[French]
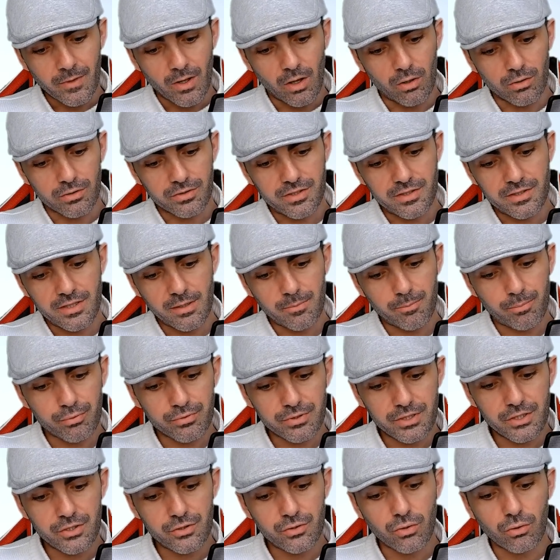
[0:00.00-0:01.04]
En sixième
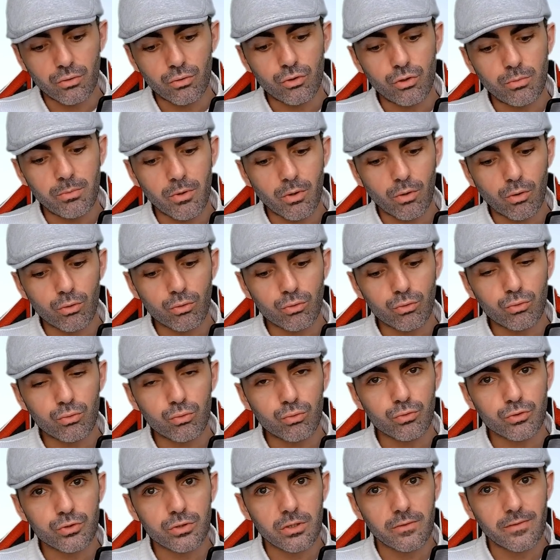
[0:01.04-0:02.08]
position, le numéro
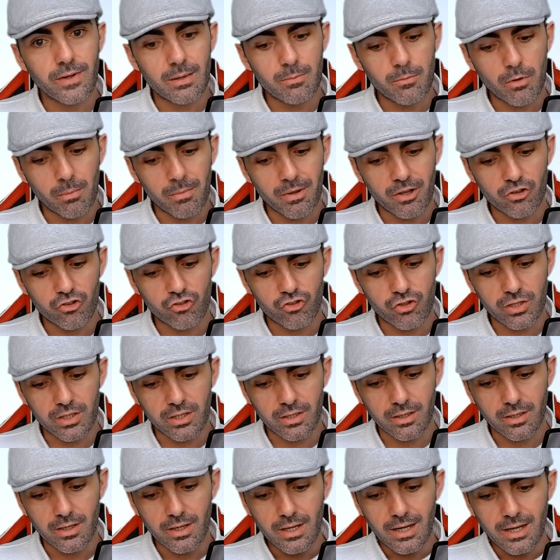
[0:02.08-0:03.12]
12, Valmer
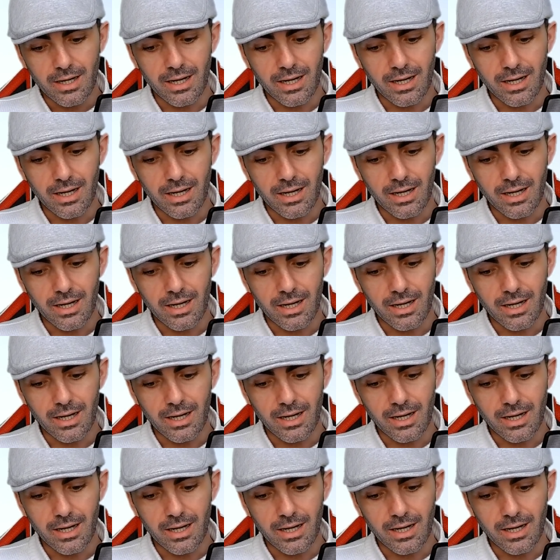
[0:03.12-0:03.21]
Magique.